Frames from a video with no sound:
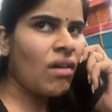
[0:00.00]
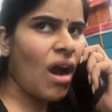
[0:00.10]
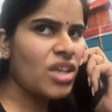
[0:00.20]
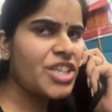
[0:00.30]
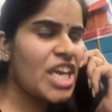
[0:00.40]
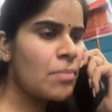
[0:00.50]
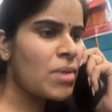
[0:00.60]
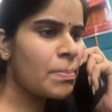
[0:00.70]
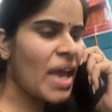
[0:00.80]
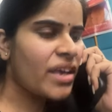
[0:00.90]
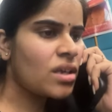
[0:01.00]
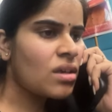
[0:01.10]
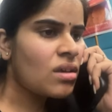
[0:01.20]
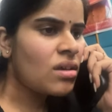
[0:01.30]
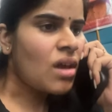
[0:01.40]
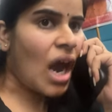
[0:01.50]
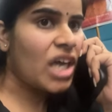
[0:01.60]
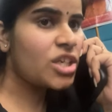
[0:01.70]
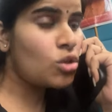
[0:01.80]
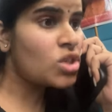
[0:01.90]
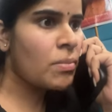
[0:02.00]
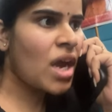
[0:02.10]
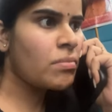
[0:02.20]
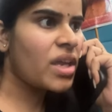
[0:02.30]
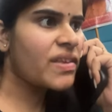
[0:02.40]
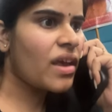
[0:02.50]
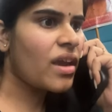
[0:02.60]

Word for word: हाँ छः नंबर पे आएगी आ जाइयो सामान बड़ा सारा